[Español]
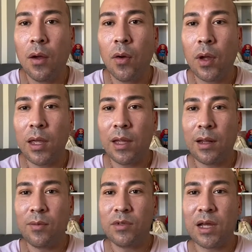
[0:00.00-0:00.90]
Ok, ya
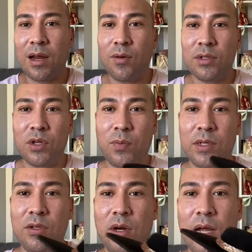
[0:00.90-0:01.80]
tenemos a nuestro
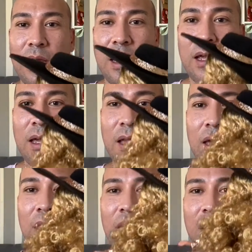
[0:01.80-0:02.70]
personaje
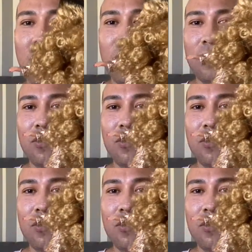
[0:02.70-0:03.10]
aquí con